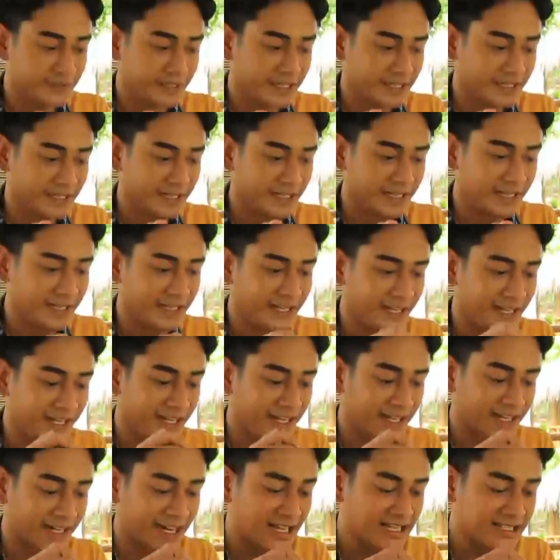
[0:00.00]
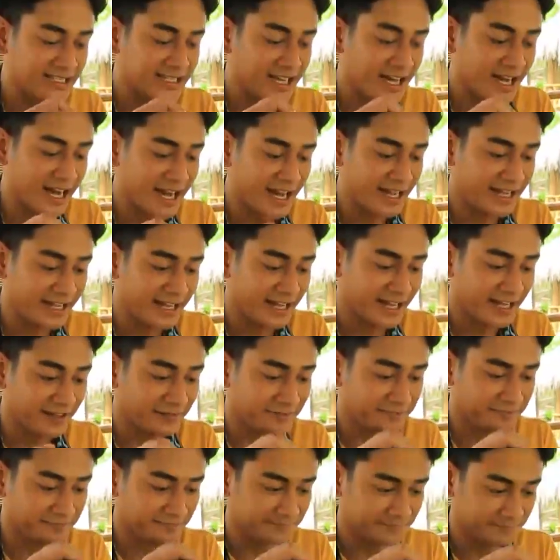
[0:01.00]
dan ini nih rajang
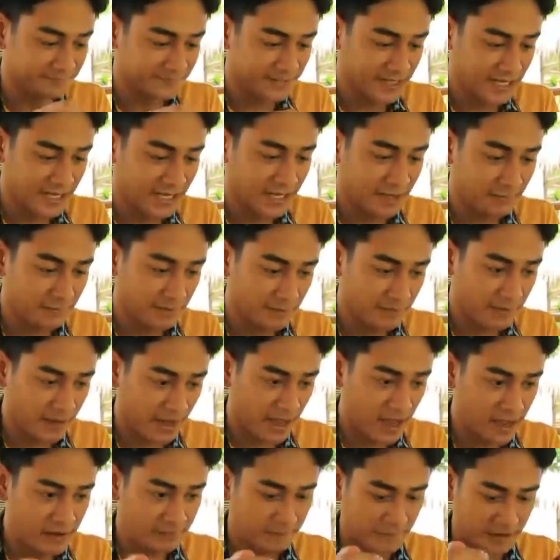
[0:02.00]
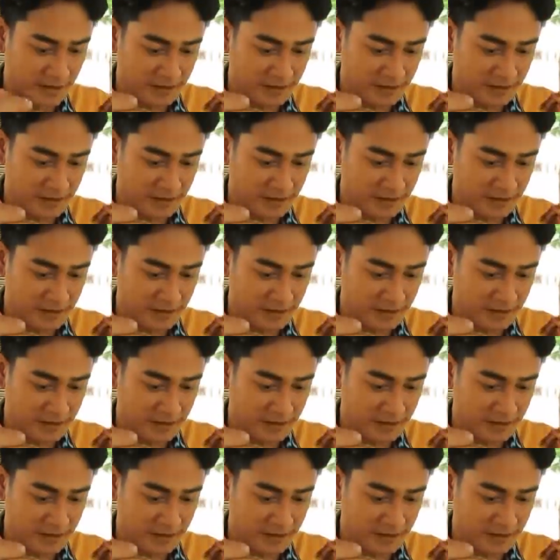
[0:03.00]
ayam ayamnya pakai ayam